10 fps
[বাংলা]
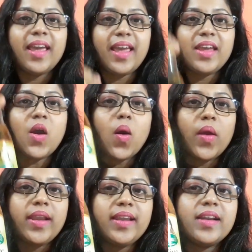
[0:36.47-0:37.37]
এই
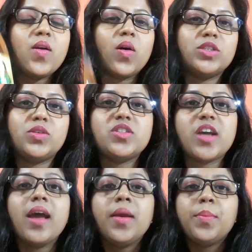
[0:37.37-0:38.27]
অয়েলের গন্ধটা
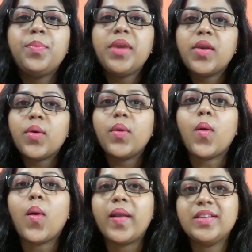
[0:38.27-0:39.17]
পিওর
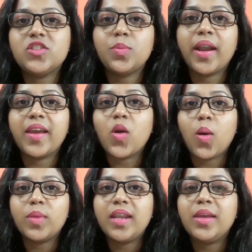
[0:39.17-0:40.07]
অরেঞ্জ মানে
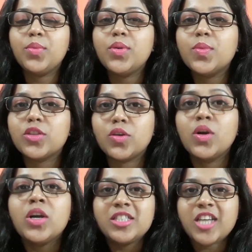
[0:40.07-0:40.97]
কমলা লেবুর মতো
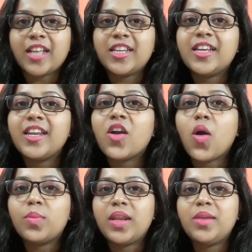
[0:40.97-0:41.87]
যাদের কিনা
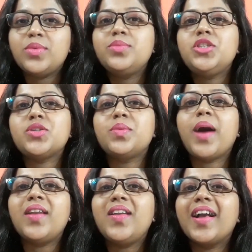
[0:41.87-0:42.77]
কমলা লেবু ভীষণ
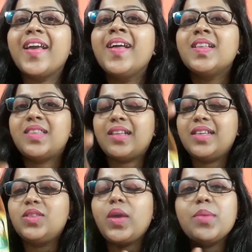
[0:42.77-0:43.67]
ভালো লাগে
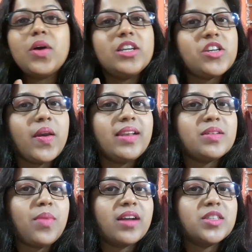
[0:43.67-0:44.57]
তাদের তো এই বডি অয়েলটা
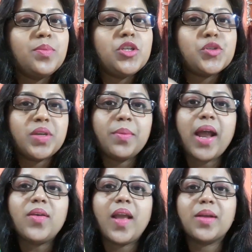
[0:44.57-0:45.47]
মাখতে ভীষণই
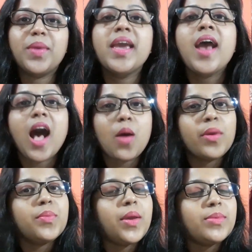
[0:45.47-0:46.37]
ভালো লাগবে
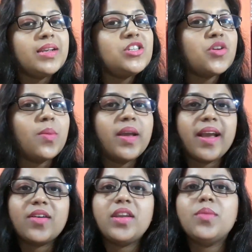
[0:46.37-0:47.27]
আমার ফ্যামিলির সবাই
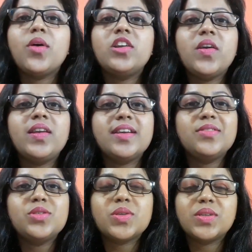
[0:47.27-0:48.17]
এখন এই বডি অয়েলটা
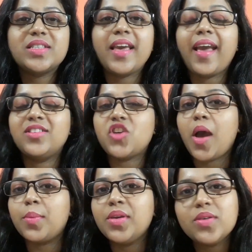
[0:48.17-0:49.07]
ইউজ করছে অ্যান্ড
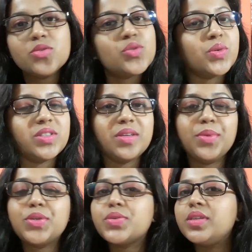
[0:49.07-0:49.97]
আমিও ইউজ করছি
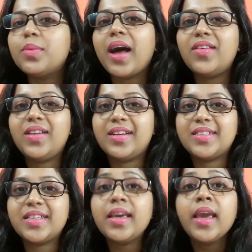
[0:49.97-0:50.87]
ভীষণই ভালো
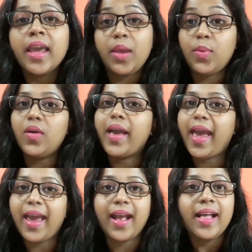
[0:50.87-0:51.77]
লেগেছে এবং
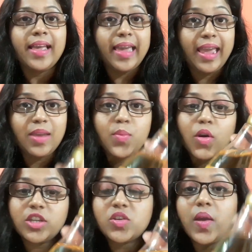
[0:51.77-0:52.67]
হ্যাঁ এই
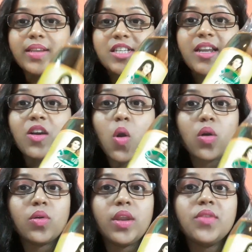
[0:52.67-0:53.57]
বডি অয়েলটা না
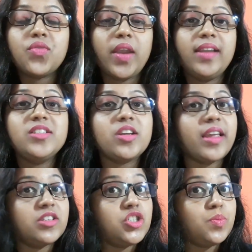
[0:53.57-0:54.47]
কখনোই ফ্রেন্ড
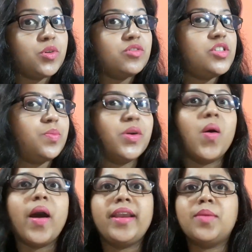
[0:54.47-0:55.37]
চিপকো চিপকো
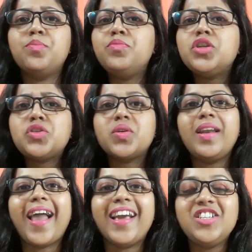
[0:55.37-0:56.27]
হয় না ভীষণ
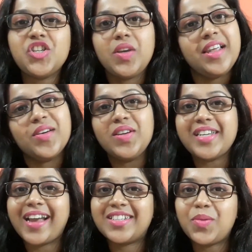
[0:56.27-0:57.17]
লাইট লিকুইড
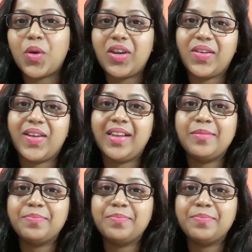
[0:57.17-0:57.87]
একটা বডি অয়েল